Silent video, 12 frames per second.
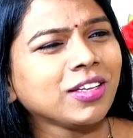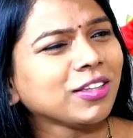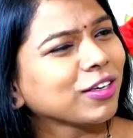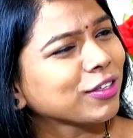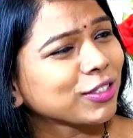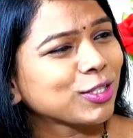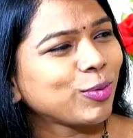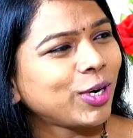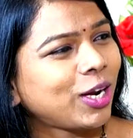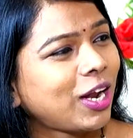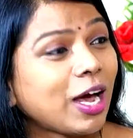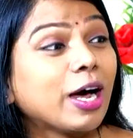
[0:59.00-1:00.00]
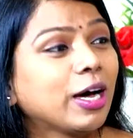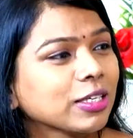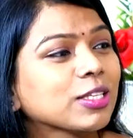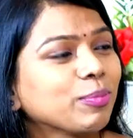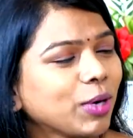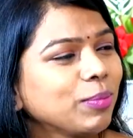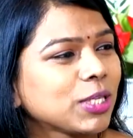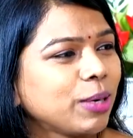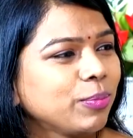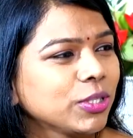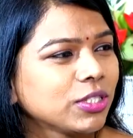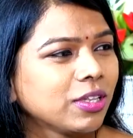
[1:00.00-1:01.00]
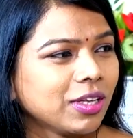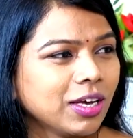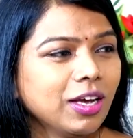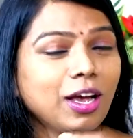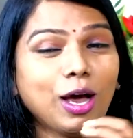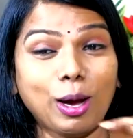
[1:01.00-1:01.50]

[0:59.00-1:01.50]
ఎంత కష్టపడ్డాను సమ్ టైమ్స్ అనిపిస్తుంది